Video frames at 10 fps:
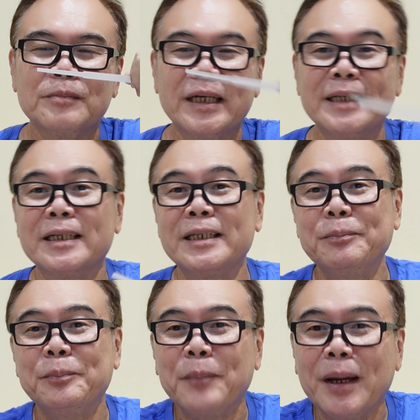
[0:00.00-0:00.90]
Ya, jadi
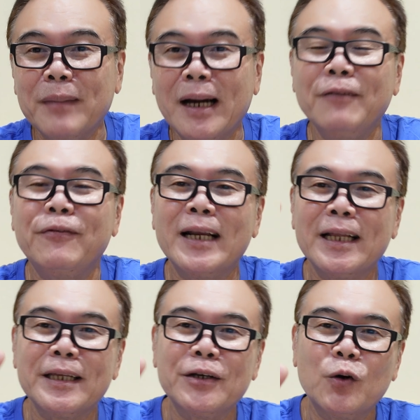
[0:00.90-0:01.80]
memang
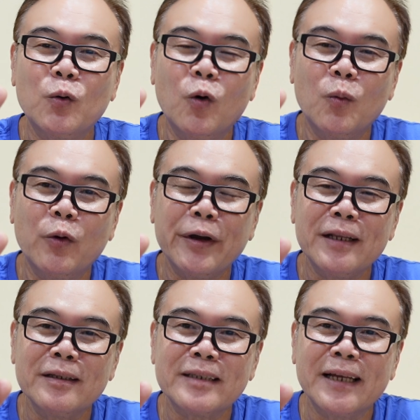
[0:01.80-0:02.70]
Valentino Uomo
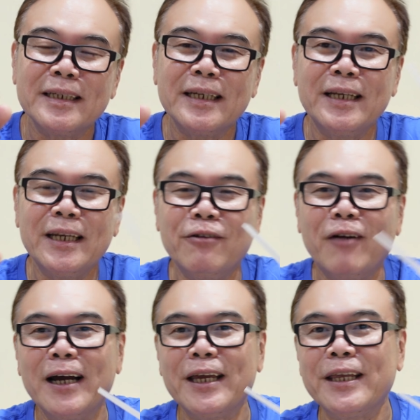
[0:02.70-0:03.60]
Intense ini
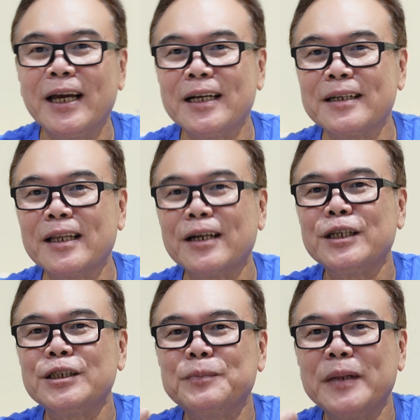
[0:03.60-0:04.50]
wanginya
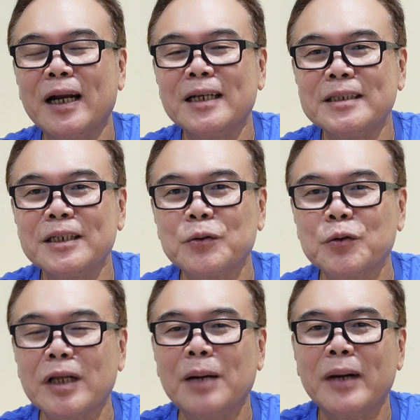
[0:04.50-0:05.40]
terinspirasi
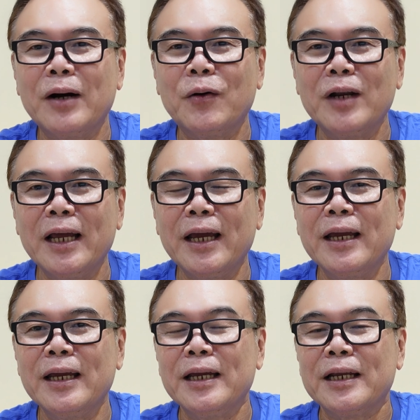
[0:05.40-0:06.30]
terutama oleh
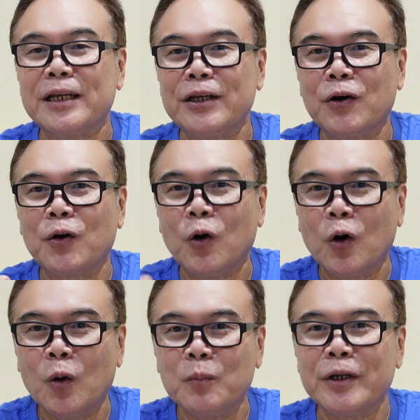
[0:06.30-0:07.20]
Dior
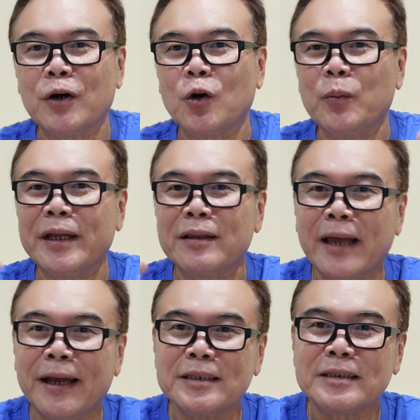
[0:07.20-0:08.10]
Home, Dior Home
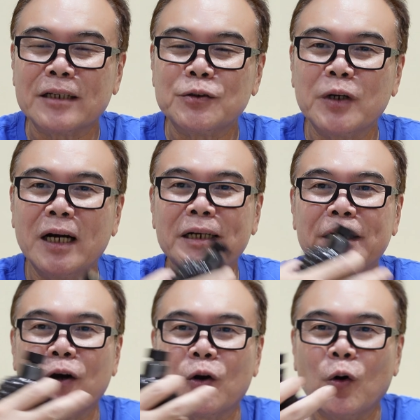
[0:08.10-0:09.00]
Intense dan juga
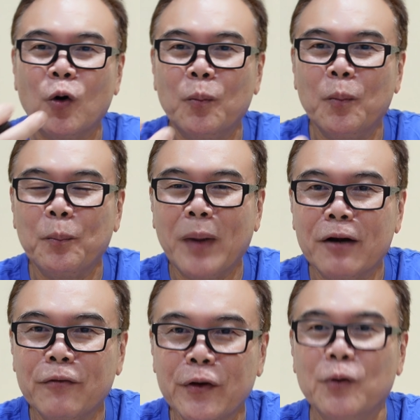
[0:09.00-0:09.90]
Dior Home
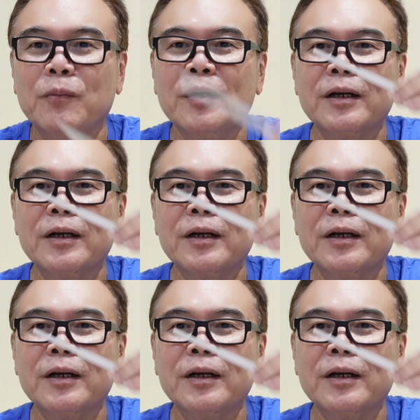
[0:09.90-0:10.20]
Parfum.